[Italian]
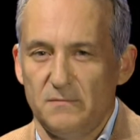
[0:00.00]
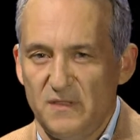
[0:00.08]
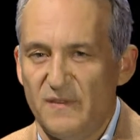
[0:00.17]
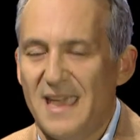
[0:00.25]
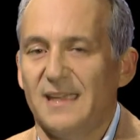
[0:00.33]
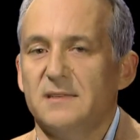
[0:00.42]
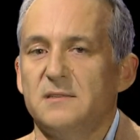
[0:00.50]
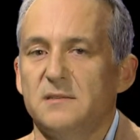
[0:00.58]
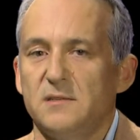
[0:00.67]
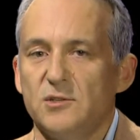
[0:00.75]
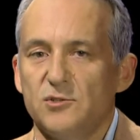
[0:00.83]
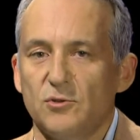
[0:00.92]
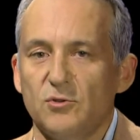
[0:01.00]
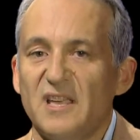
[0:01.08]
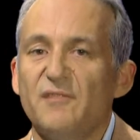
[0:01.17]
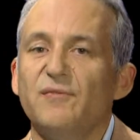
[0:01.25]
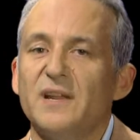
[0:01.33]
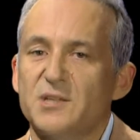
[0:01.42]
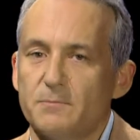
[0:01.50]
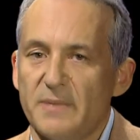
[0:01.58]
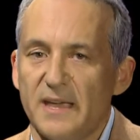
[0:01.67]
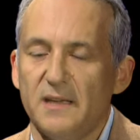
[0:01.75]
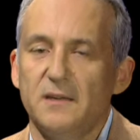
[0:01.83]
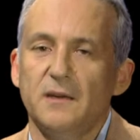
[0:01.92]
diversi, ci sono dei
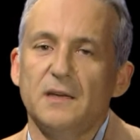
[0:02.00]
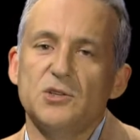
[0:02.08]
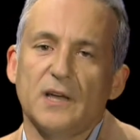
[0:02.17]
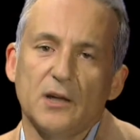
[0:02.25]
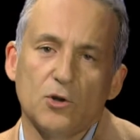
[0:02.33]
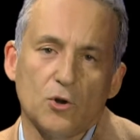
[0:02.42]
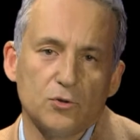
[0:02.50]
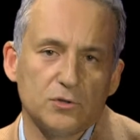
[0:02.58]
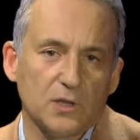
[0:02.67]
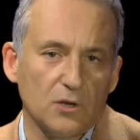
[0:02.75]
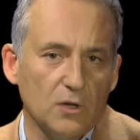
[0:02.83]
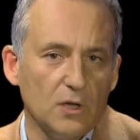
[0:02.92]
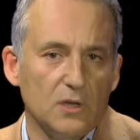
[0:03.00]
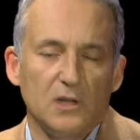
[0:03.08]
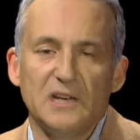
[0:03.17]
flashback che ci raccontano